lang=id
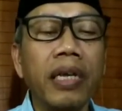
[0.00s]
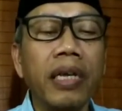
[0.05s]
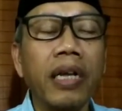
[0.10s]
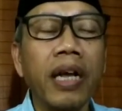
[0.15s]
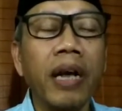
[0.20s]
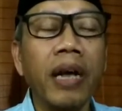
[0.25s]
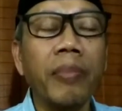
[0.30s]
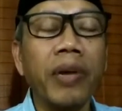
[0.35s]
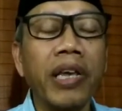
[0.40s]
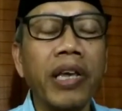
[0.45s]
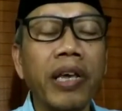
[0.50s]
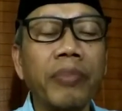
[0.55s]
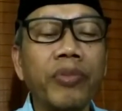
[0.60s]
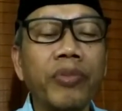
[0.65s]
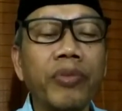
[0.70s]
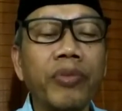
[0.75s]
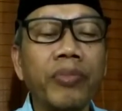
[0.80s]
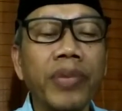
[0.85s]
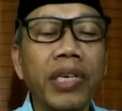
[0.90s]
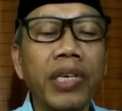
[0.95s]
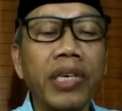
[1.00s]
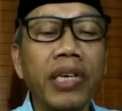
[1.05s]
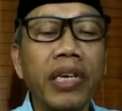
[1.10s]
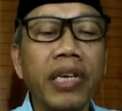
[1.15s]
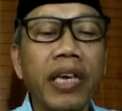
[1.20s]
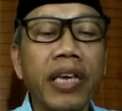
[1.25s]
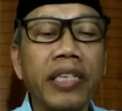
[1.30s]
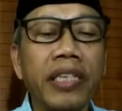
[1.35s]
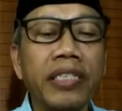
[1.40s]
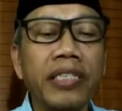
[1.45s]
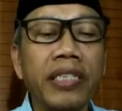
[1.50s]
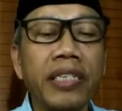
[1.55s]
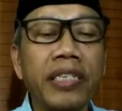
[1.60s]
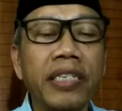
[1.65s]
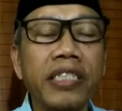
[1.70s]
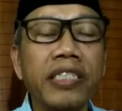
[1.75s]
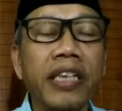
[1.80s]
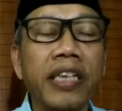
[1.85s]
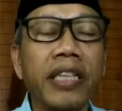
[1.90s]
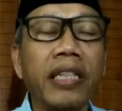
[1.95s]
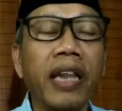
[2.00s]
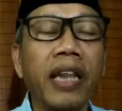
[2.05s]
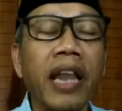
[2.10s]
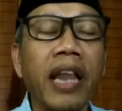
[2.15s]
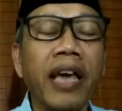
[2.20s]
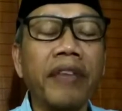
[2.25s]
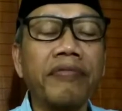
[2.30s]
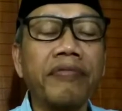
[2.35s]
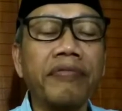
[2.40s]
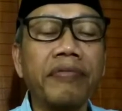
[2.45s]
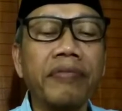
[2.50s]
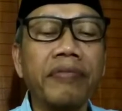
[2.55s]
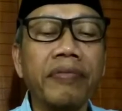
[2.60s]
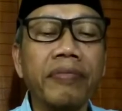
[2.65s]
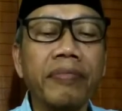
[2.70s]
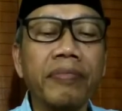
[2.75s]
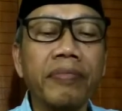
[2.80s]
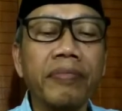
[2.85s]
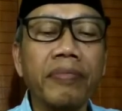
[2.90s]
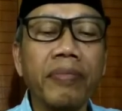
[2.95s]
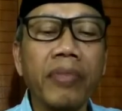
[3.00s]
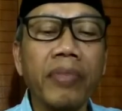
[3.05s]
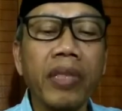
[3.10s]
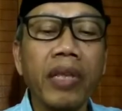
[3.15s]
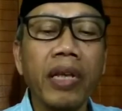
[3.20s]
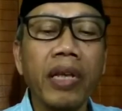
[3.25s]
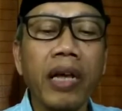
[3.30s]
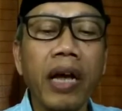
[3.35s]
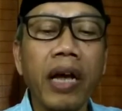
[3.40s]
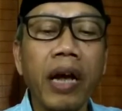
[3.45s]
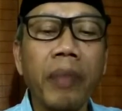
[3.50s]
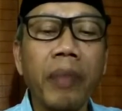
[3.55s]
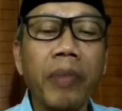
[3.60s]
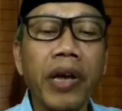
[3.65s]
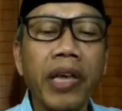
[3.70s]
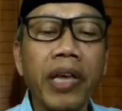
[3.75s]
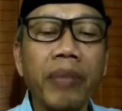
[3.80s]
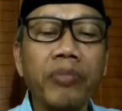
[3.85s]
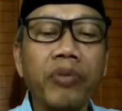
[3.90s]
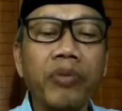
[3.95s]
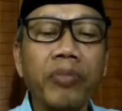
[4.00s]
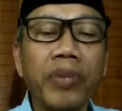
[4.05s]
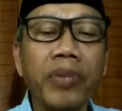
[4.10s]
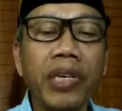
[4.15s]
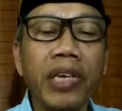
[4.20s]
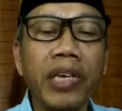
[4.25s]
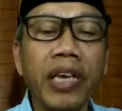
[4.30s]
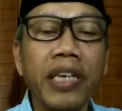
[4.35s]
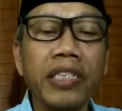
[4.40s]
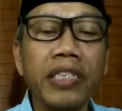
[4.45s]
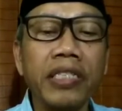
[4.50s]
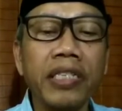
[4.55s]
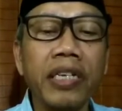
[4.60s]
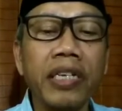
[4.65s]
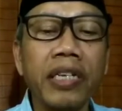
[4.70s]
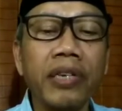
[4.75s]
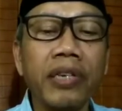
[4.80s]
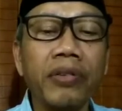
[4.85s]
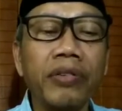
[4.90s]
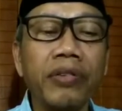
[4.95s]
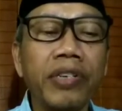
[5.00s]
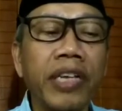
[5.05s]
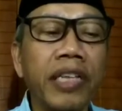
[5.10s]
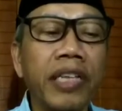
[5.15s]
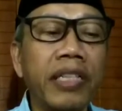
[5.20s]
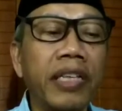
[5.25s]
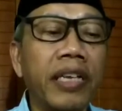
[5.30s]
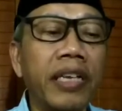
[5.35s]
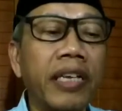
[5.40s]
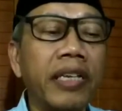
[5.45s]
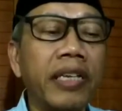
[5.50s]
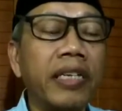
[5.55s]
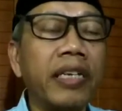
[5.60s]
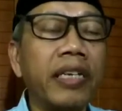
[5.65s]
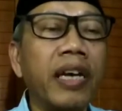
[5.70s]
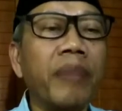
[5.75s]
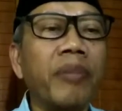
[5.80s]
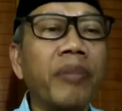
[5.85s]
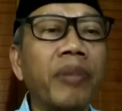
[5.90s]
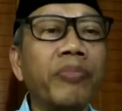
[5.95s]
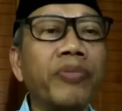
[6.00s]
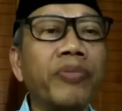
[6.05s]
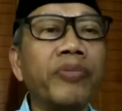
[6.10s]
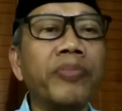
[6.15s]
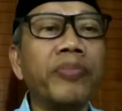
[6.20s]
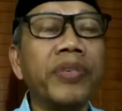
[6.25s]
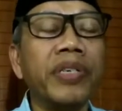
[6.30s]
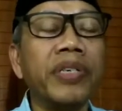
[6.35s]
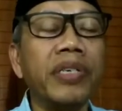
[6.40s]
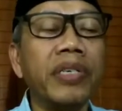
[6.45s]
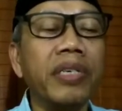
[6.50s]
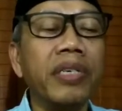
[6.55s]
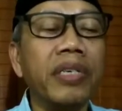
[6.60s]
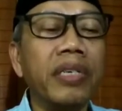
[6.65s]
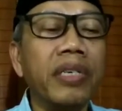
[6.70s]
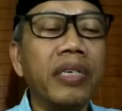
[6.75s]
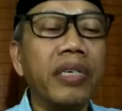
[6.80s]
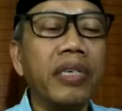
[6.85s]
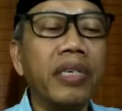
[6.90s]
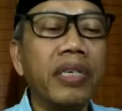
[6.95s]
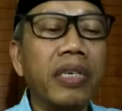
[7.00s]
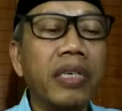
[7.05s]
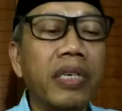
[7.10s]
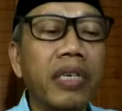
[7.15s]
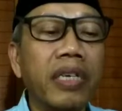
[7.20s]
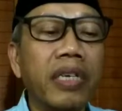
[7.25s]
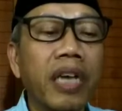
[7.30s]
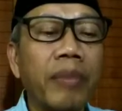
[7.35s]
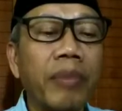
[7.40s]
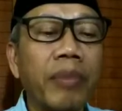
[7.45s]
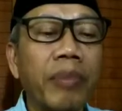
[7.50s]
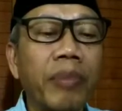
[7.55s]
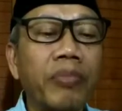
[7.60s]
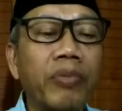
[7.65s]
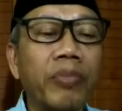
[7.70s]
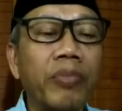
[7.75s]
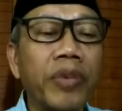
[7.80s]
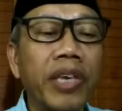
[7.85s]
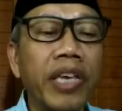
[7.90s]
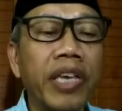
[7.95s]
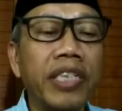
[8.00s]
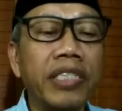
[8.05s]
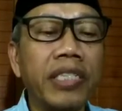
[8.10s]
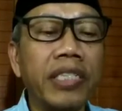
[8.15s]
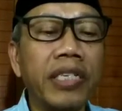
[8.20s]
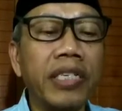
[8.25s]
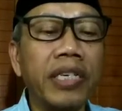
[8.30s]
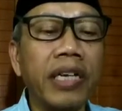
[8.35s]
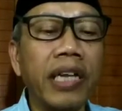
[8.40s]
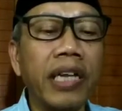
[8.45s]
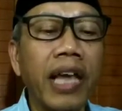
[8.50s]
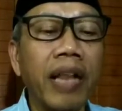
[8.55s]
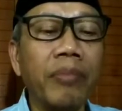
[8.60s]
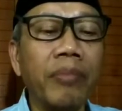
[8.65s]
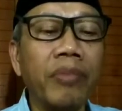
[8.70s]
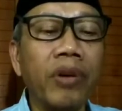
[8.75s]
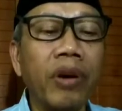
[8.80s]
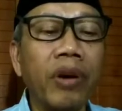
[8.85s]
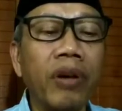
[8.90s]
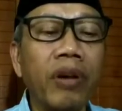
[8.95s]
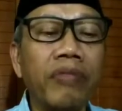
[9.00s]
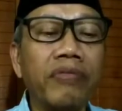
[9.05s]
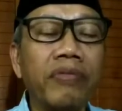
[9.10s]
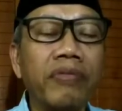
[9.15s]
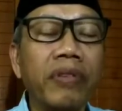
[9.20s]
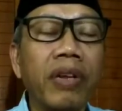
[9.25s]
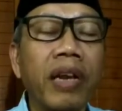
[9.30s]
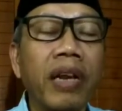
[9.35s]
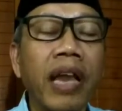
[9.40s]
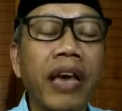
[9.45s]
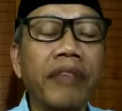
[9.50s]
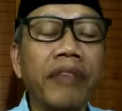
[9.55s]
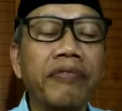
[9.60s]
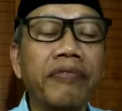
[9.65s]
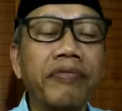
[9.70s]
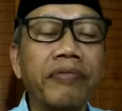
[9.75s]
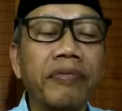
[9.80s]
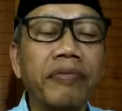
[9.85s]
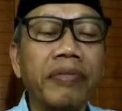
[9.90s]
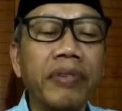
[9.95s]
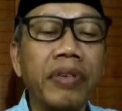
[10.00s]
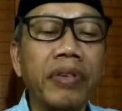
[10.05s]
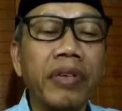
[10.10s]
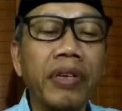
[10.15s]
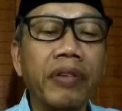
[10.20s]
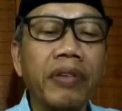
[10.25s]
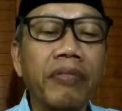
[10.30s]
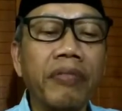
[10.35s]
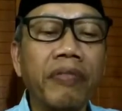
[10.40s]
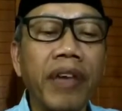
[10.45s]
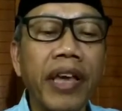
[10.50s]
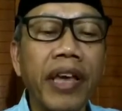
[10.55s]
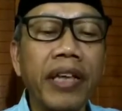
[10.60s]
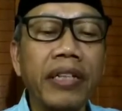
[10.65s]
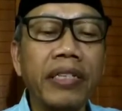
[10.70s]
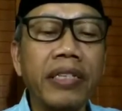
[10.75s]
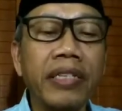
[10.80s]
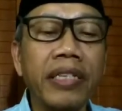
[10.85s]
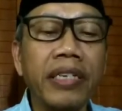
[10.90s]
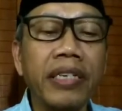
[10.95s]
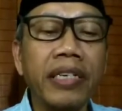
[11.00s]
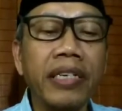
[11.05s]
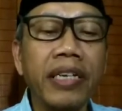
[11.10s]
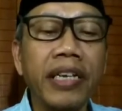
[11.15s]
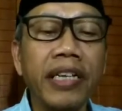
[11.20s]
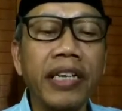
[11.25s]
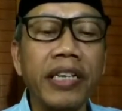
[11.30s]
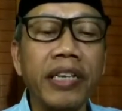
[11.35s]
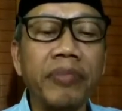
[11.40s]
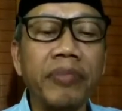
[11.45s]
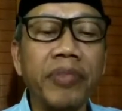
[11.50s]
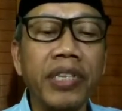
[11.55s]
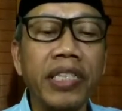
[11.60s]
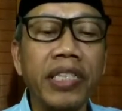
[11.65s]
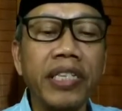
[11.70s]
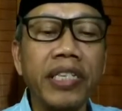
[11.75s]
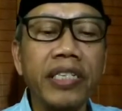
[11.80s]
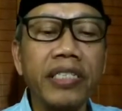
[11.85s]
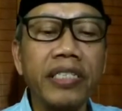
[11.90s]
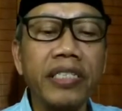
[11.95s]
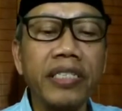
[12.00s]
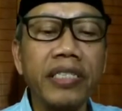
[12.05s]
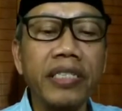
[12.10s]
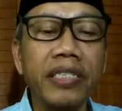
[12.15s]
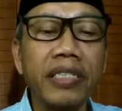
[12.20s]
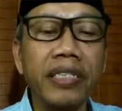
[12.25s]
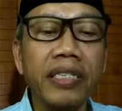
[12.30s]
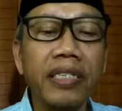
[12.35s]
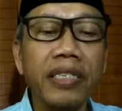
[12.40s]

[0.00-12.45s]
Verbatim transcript: Apaya bumi is a set life. Apaya bumi is included in kama bumi. Kama bumi is the realm of life where the inhabitants